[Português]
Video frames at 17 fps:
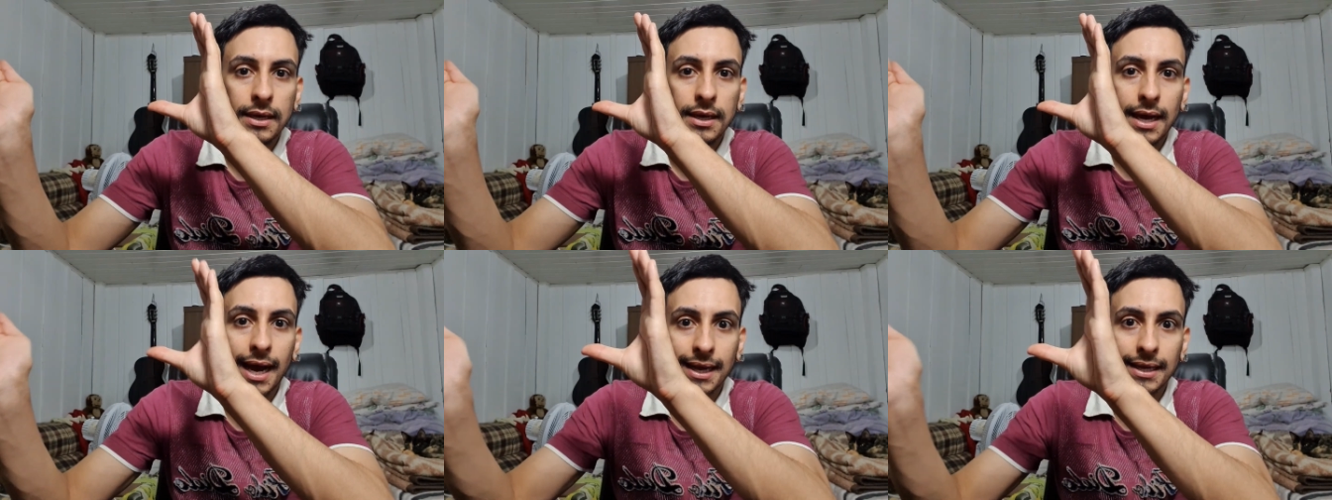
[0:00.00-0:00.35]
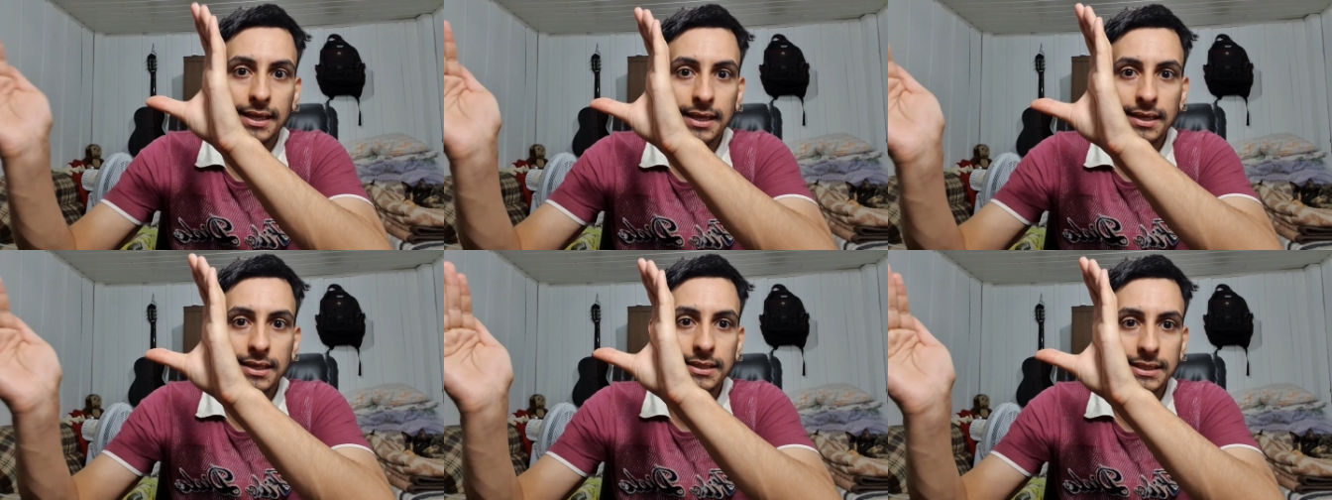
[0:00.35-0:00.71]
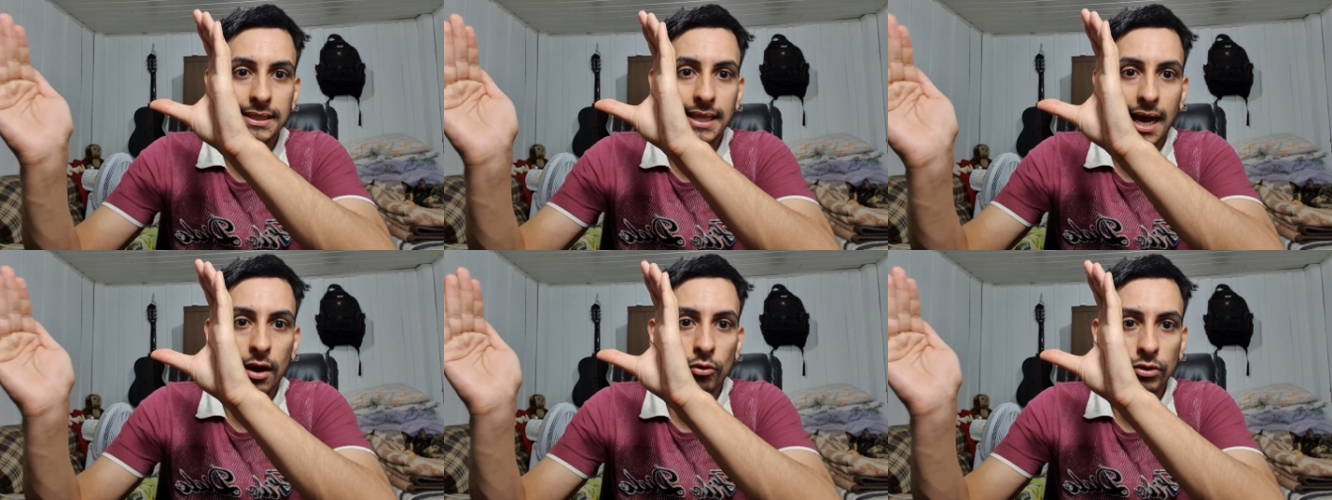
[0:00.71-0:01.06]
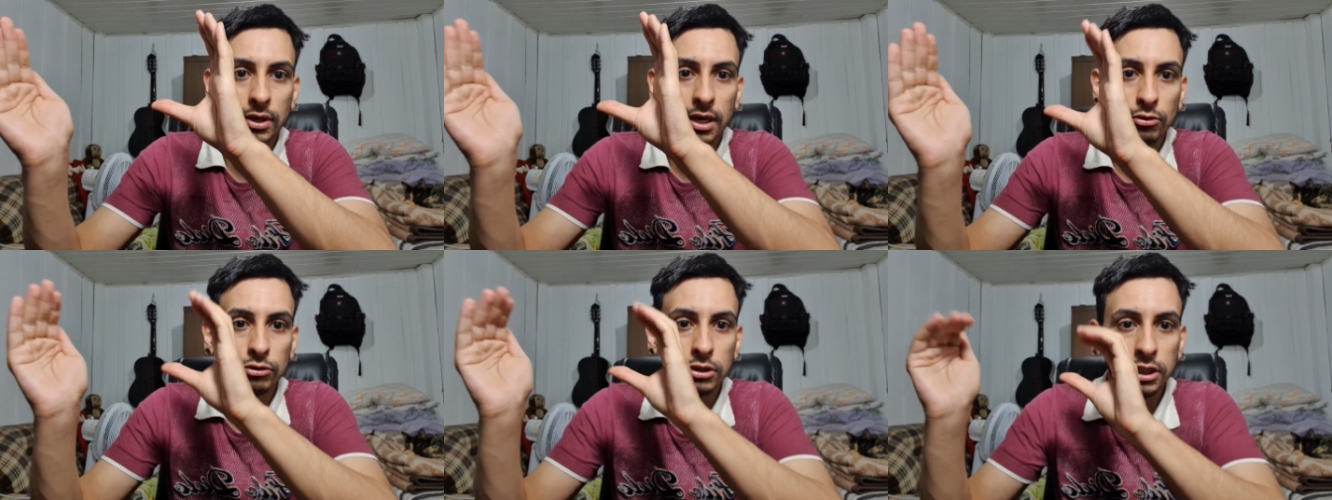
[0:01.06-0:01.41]
Aqui está o
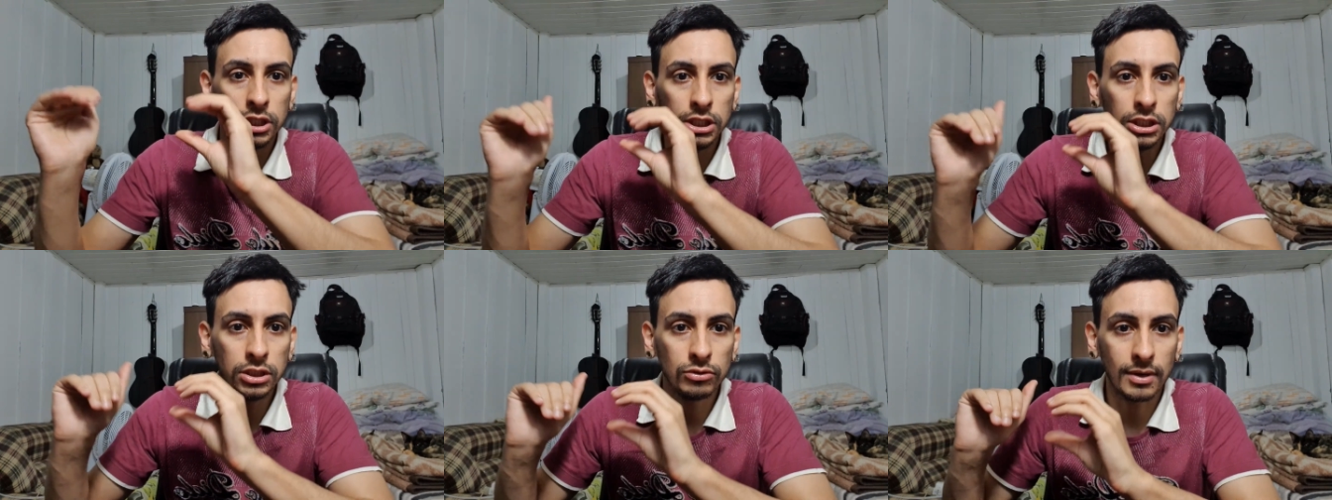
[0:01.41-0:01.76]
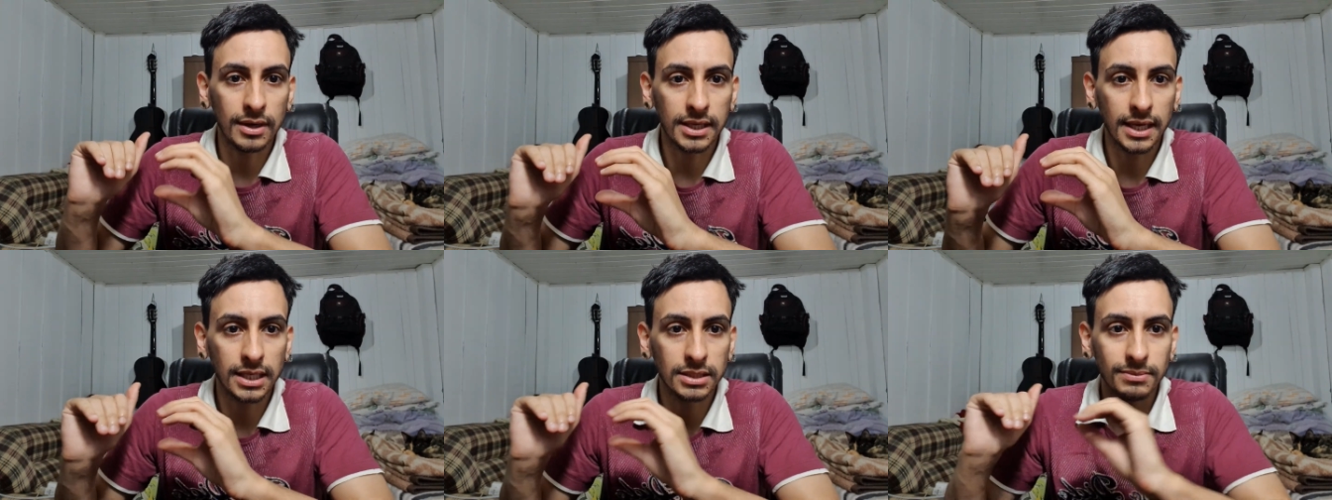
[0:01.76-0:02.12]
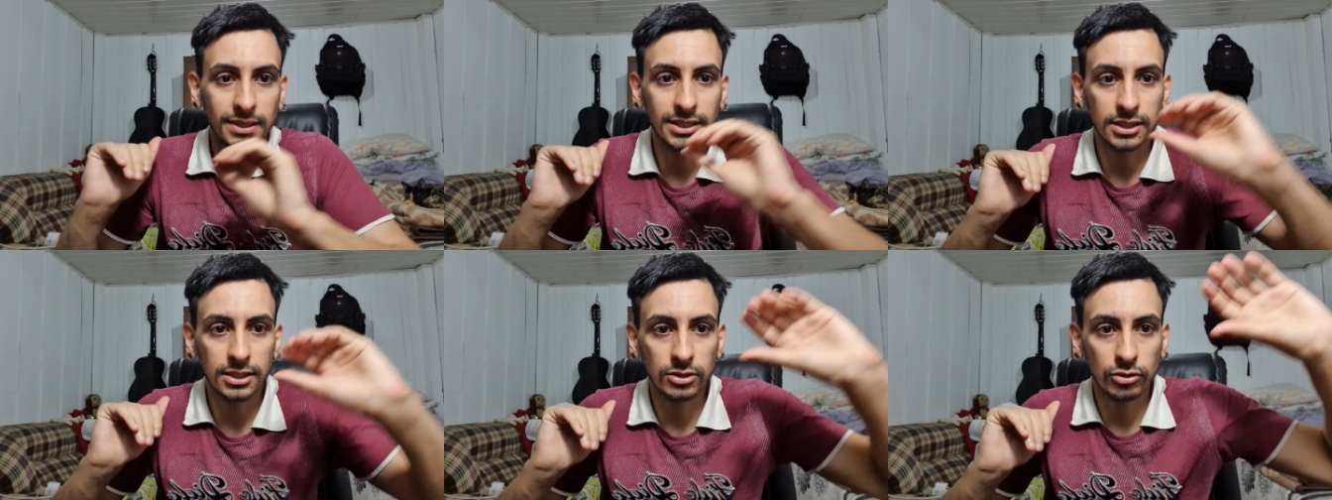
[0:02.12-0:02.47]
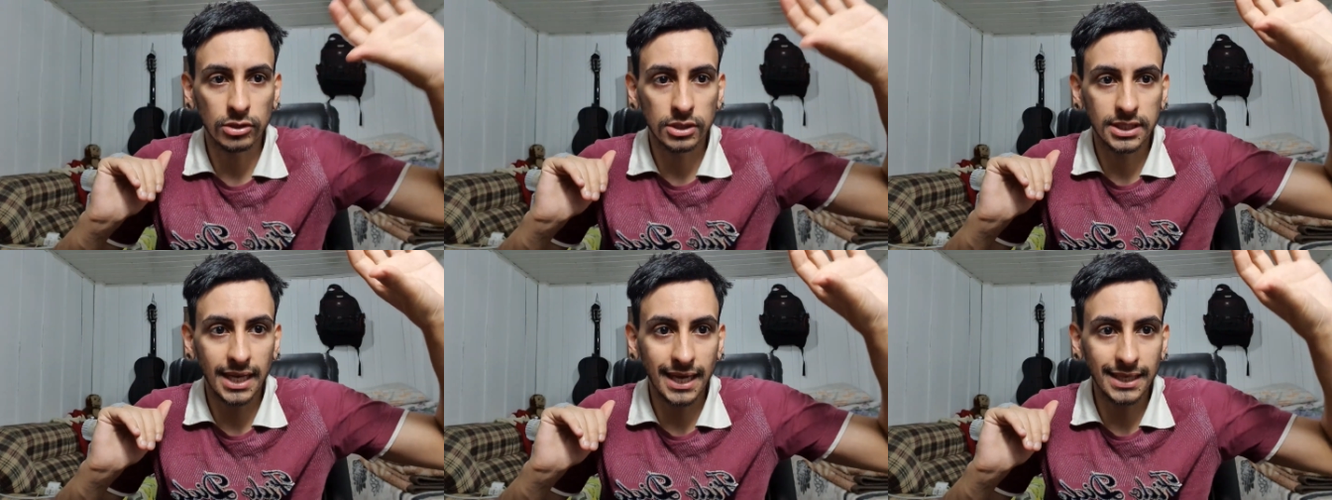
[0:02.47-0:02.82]
Narutinho, aqui as minhas redes
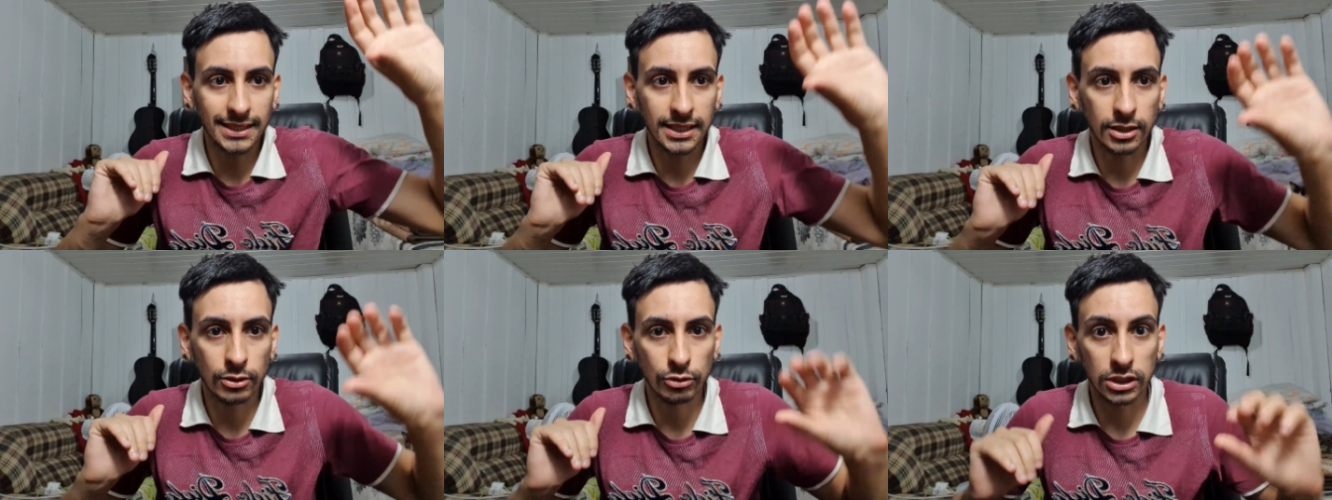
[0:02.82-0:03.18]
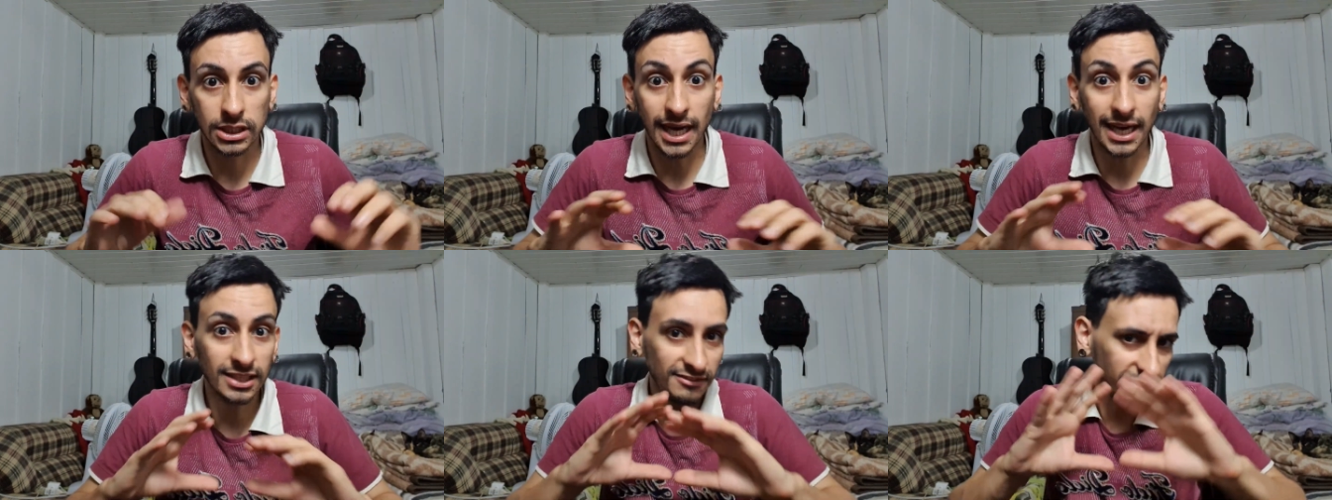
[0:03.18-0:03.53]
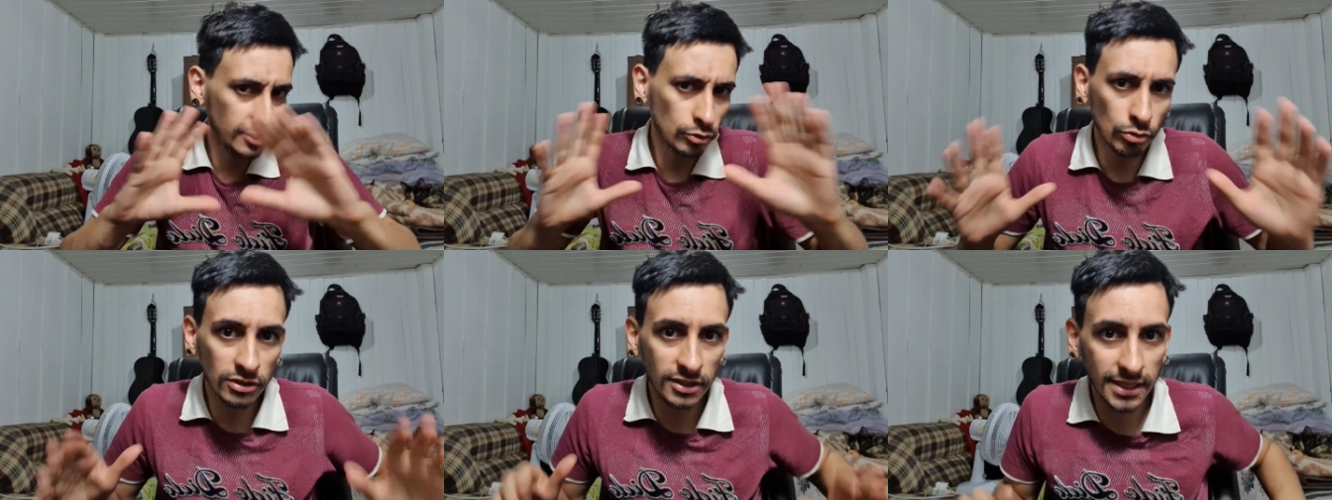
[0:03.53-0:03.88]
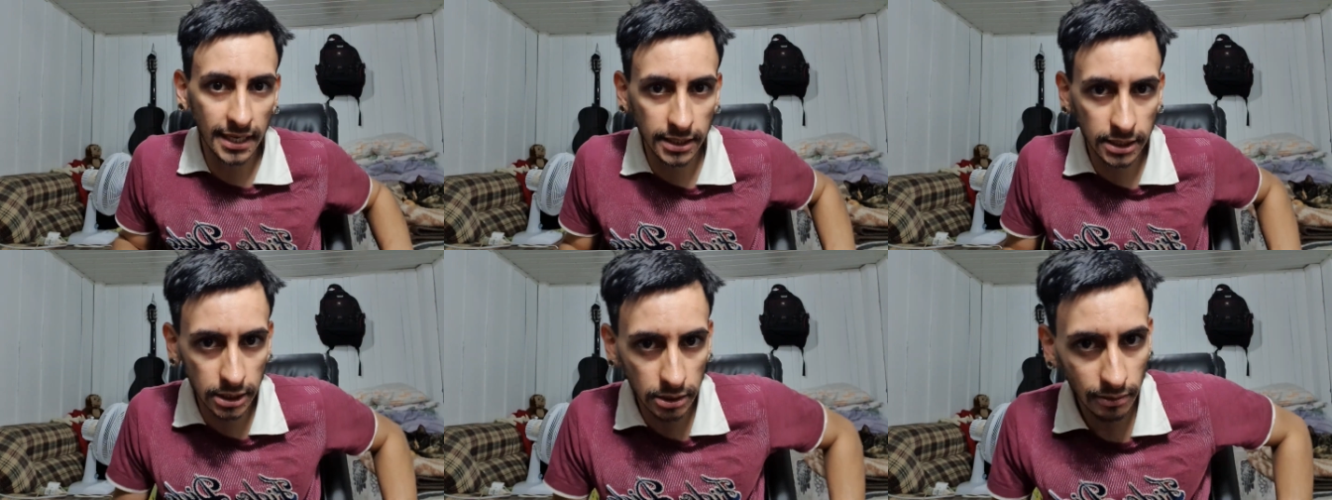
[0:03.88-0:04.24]
sociais, aqui o chat, fiz tudo
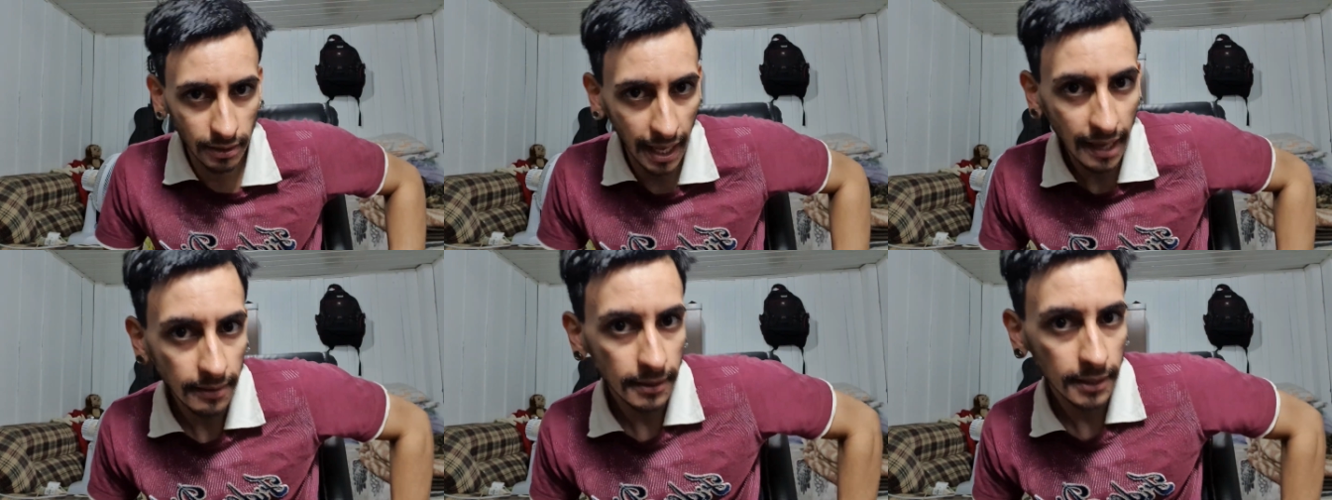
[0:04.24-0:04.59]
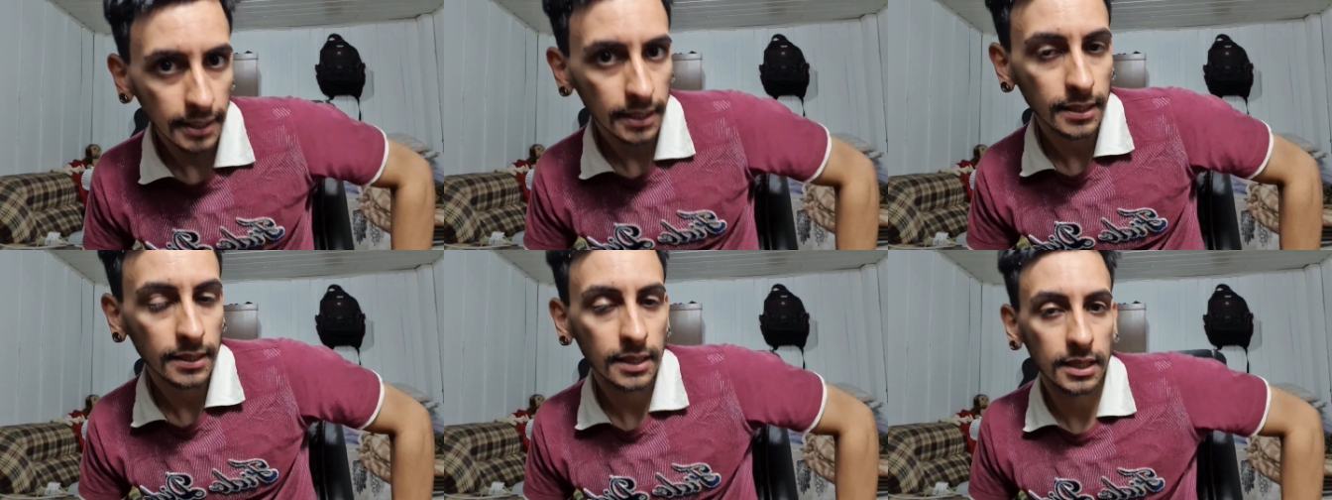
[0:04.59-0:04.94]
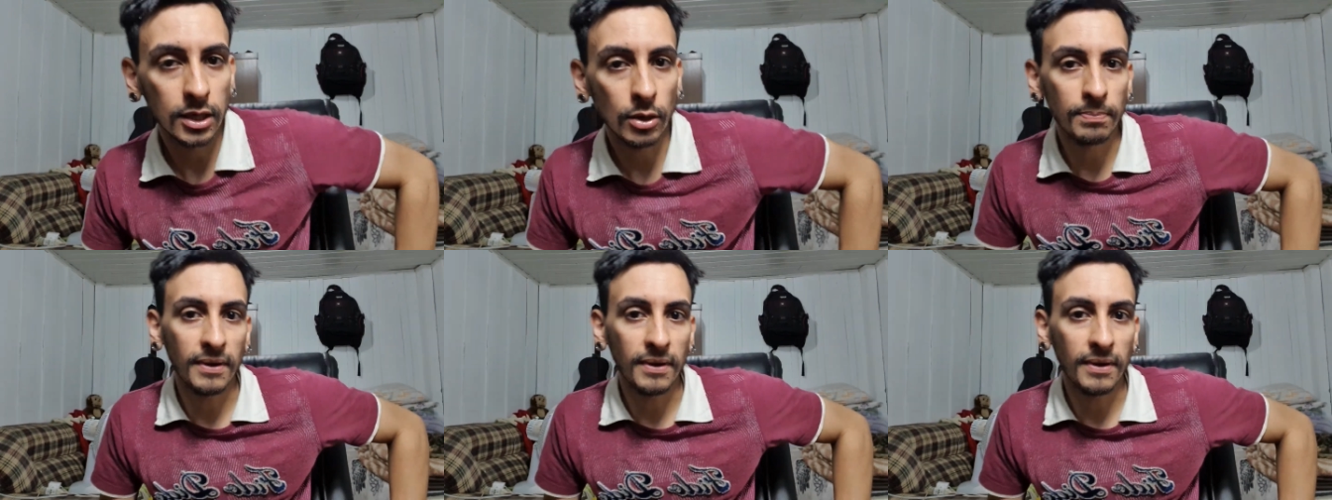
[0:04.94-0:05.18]
certinho lá, entendeu?